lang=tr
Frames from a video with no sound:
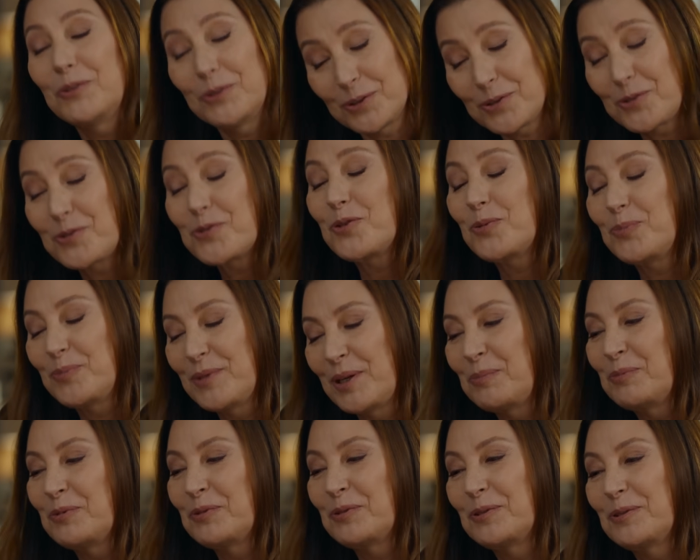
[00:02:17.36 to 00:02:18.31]
Olur çok
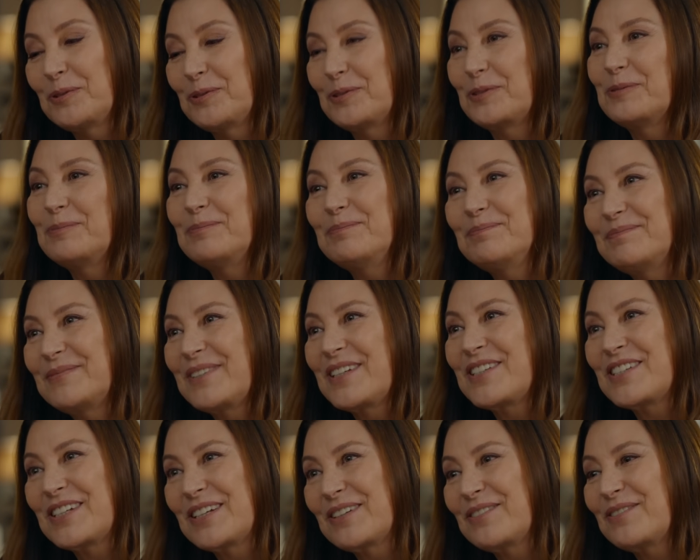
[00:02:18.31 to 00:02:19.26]
memnun olurum.
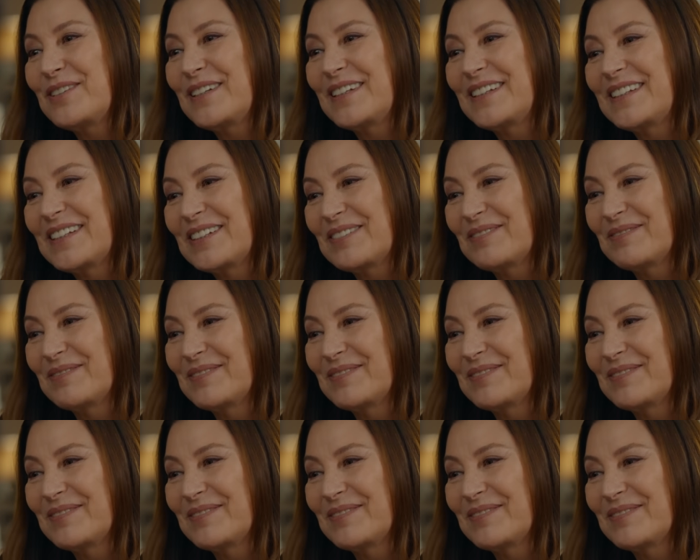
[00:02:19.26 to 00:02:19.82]
Teşekkür ederim.